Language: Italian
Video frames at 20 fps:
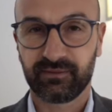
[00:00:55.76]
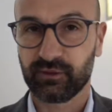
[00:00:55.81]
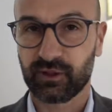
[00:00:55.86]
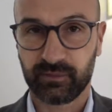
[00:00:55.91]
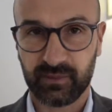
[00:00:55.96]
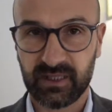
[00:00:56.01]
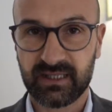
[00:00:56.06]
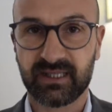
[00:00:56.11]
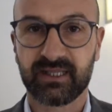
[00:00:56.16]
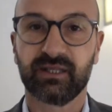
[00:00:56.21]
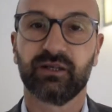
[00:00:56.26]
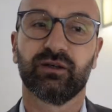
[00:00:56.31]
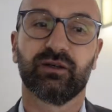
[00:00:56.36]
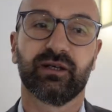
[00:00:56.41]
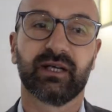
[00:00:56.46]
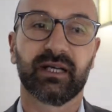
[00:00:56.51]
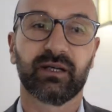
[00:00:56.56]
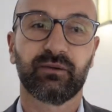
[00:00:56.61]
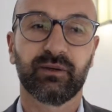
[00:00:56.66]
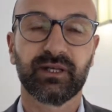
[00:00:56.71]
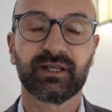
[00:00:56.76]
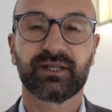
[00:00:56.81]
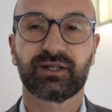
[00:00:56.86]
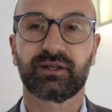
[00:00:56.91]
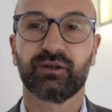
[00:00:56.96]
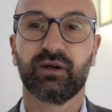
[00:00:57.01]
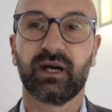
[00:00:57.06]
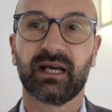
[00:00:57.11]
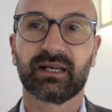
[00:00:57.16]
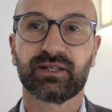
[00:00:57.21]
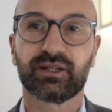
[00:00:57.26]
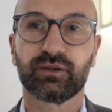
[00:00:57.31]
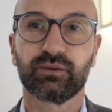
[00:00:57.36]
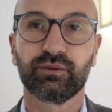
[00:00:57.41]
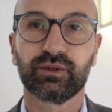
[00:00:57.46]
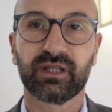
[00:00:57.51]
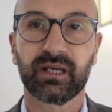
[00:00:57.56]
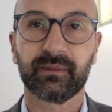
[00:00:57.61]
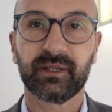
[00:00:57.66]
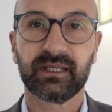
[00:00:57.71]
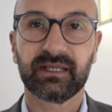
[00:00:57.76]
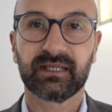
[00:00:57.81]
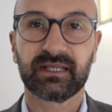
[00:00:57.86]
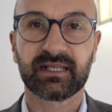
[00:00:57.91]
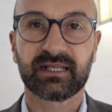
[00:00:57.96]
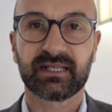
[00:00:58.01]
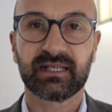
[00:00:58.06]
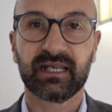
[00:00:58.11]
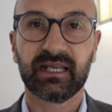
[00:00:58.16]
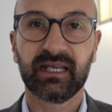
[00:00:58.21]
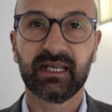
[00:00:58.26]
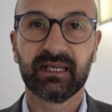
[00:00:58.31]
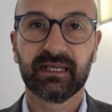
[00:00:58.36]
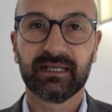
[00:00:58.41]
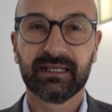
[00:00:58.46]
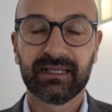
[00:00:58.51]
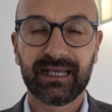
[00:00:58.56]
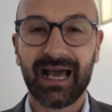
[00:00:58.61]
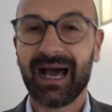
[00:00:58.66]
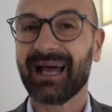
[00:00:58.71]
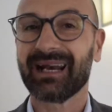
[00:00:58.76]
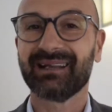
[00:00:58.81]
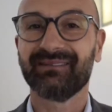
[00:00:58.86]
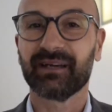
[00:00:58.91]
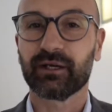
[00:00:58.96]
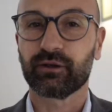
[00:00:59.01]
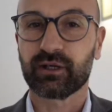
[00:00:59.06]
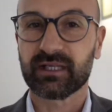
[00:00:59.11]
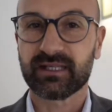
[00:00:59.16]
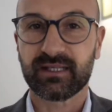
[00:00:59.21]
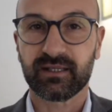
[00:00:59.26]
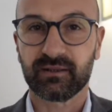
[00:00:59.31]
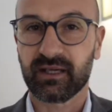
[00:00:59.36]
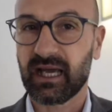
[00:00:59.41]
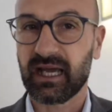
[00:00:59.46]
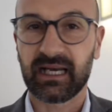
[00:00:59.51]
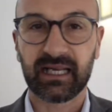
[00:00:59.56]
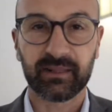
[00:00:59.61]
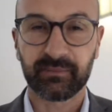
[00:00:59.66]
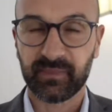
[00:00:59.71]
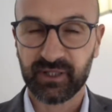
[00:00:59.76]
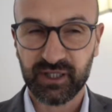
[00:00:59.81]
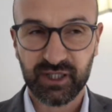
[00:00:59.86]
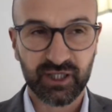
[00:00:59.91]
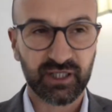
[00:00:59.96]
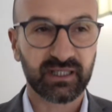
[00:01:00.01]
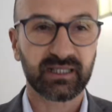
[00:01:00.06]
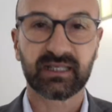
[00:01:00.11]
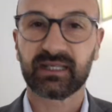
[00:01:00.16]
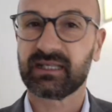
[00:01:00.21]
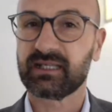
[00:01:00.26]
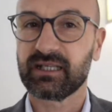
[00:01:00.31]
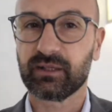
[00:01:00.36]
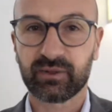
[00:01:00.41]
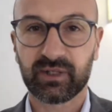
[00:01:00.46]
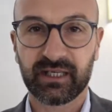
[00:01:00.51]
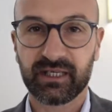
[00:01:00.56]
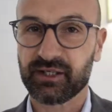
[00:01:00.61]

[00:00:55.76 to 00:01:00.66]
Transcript: formazione, questo assolutamente sì a livello nazionale, a prescindere da una